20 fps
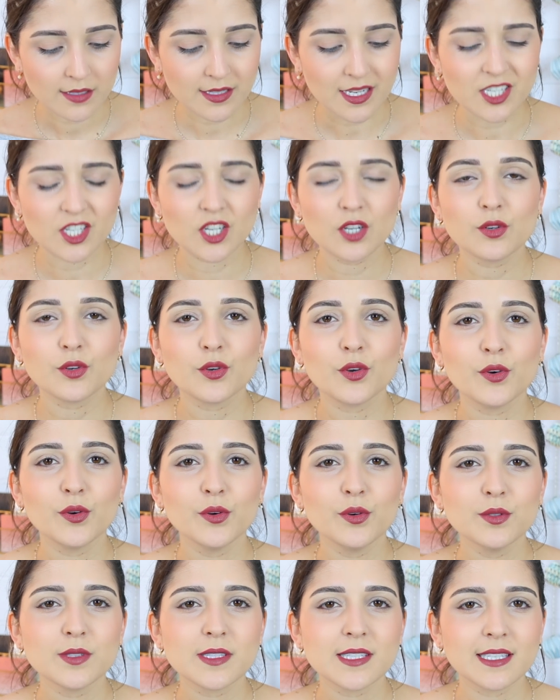sachant
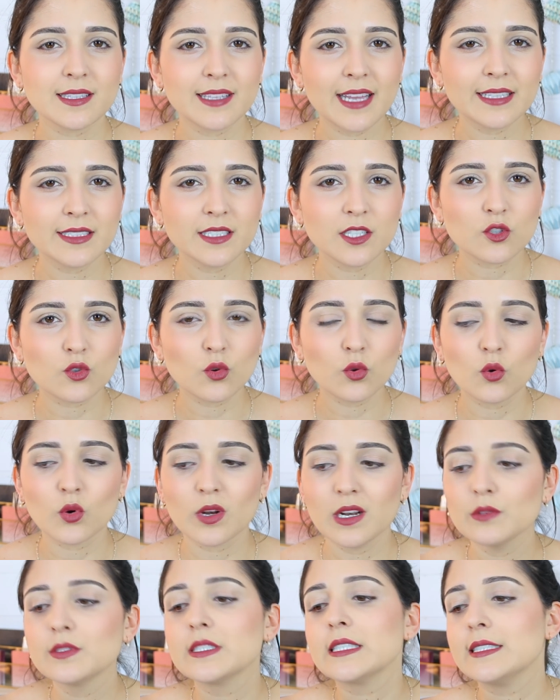que ces derniers jours,
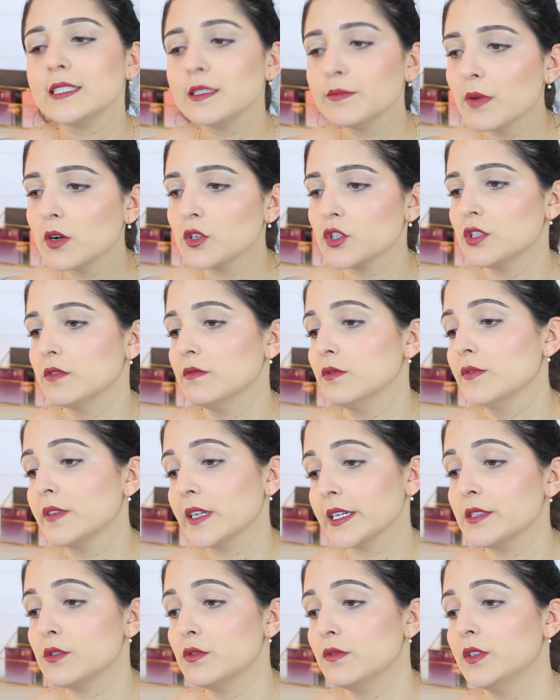donc là on est dimanche, vous
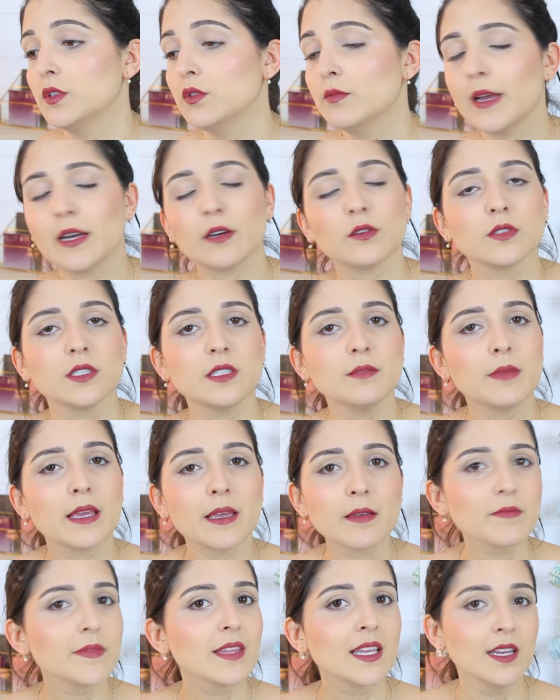verrez cette vidéo mercredi,
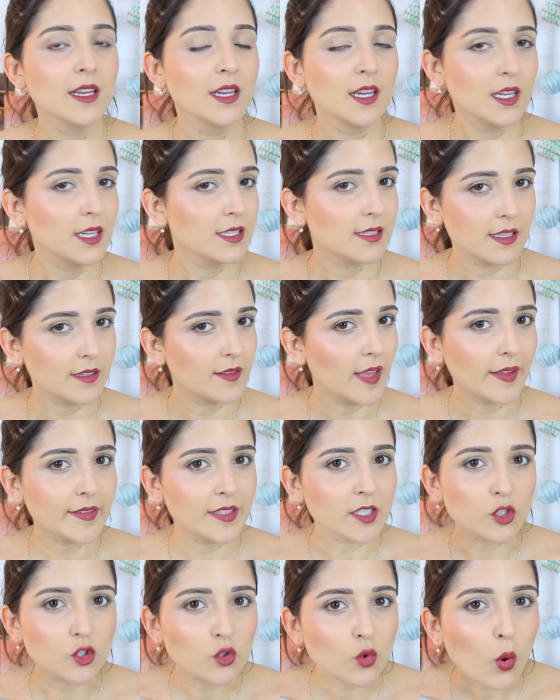mais ces
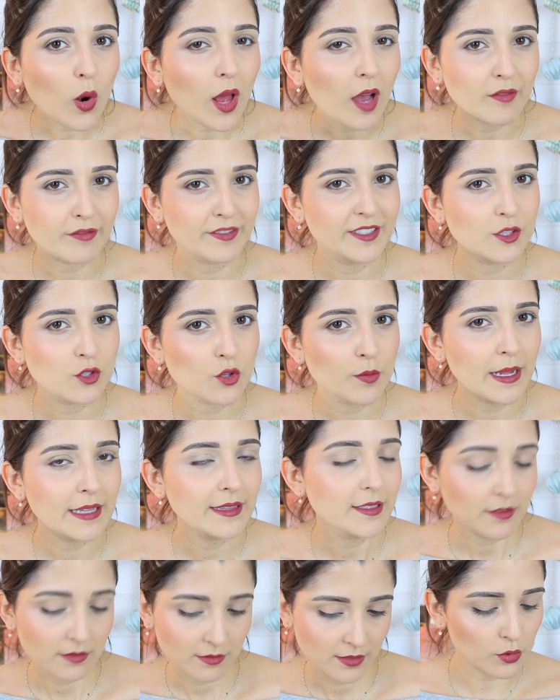derniers jours-là, en fin de
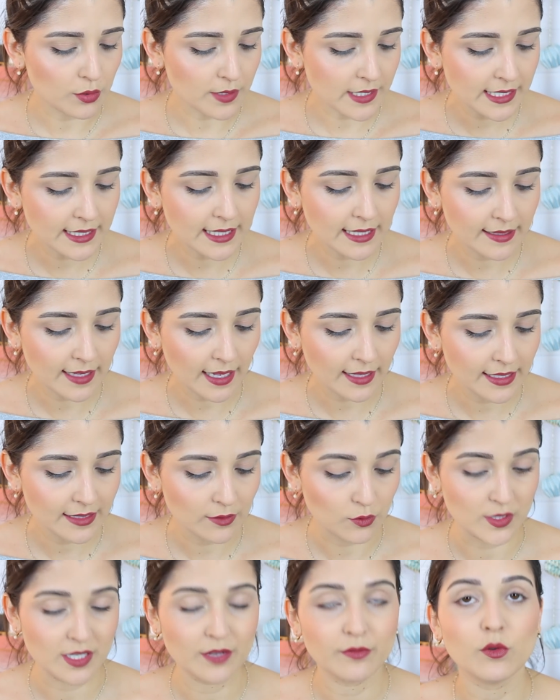semaine, le site
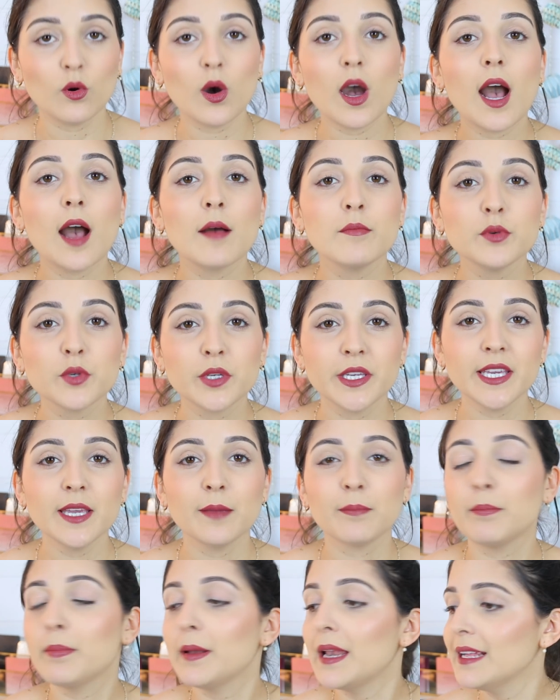internet de Sephora a
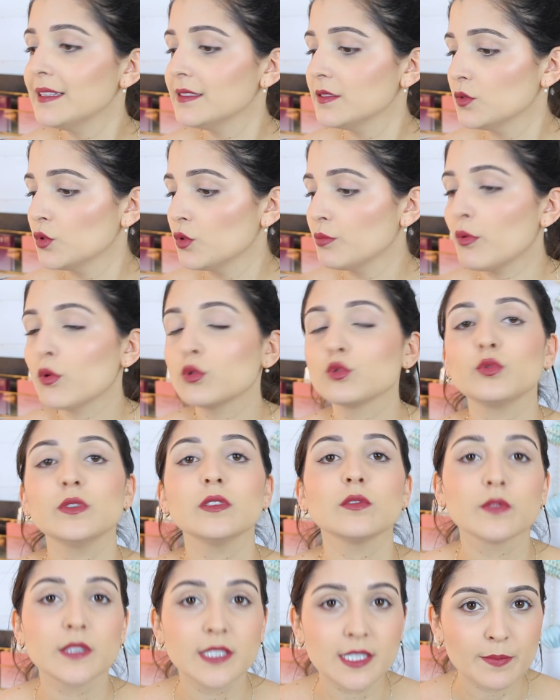buggé et plein de
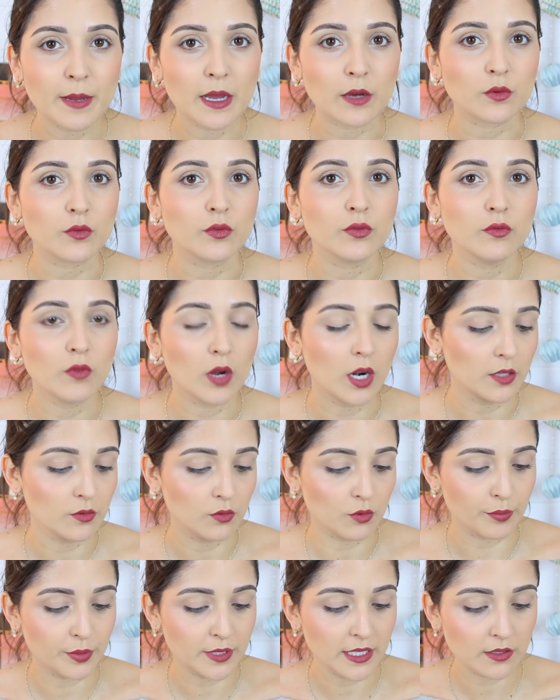produits ont disparu. Voilà,
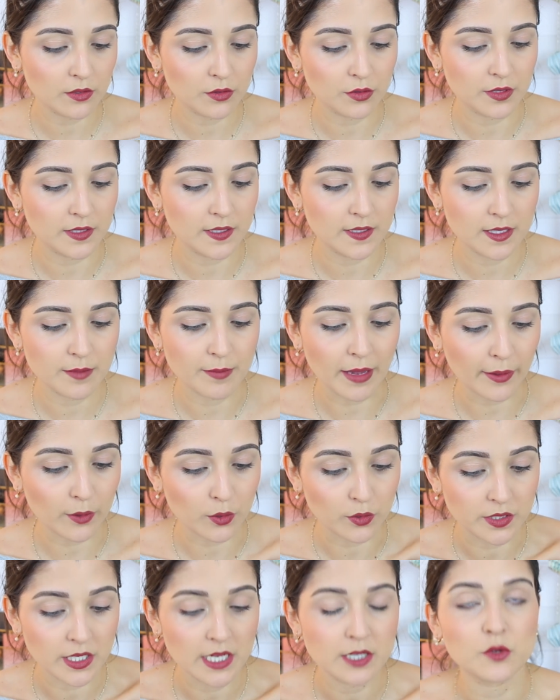donc peut-être que d'ici
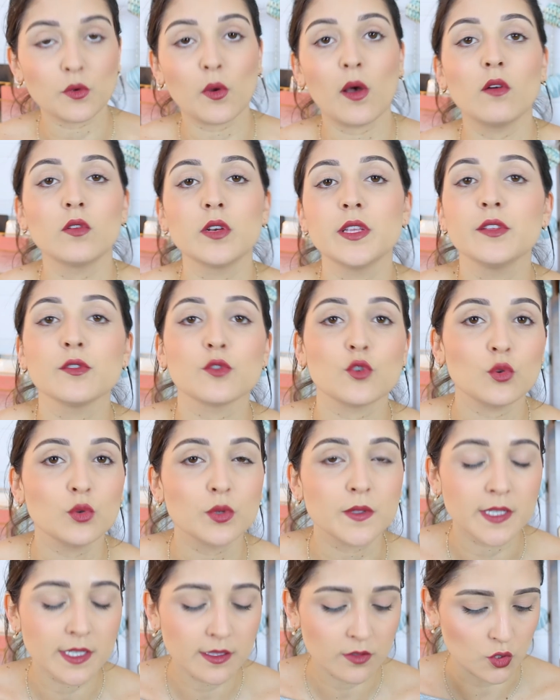mercredi, elle sera en ligne
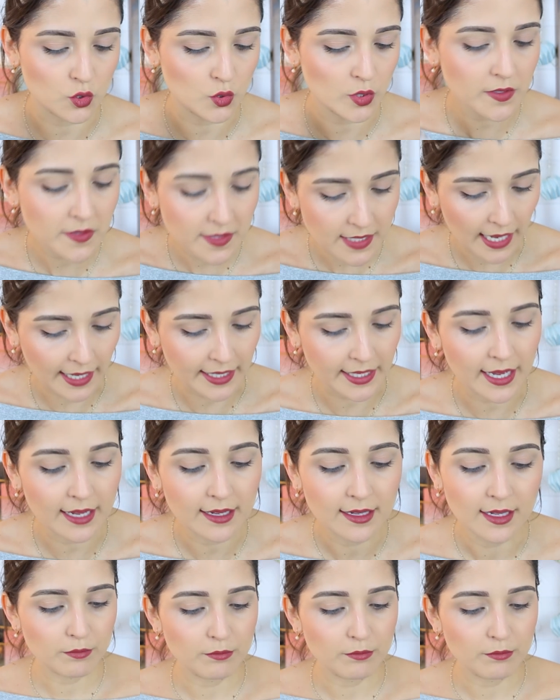sur le site, je n'en sais rien.